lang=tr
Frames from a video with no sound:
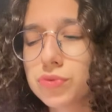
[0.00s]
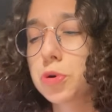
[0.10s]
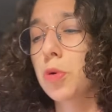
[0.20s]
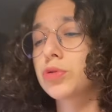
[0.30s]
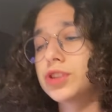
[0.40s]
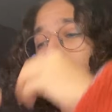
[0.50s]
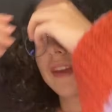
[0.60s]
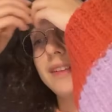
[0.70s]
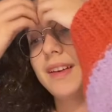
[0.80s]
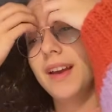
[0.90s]
Çok
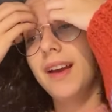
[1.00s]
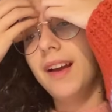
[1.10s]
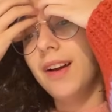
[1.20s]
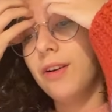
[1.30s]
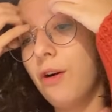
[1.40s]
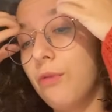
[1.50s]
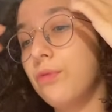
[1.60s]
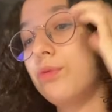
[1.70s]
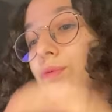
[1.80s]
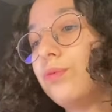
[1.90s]
şey. Of
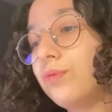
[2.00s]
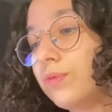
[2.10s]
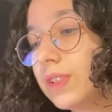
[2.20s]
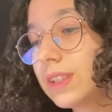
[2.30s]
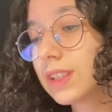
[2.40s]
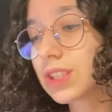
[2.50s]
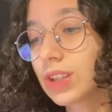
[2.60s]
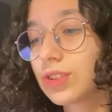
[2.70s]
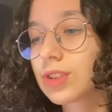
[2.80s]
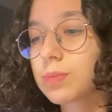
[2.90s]
fizik
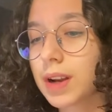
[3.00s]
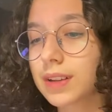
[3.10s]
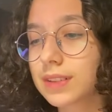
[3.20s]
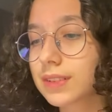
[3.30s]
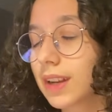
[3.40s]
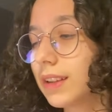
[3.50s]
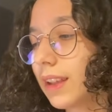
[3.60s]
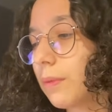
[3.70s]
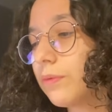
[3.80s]
çalışmaktan ya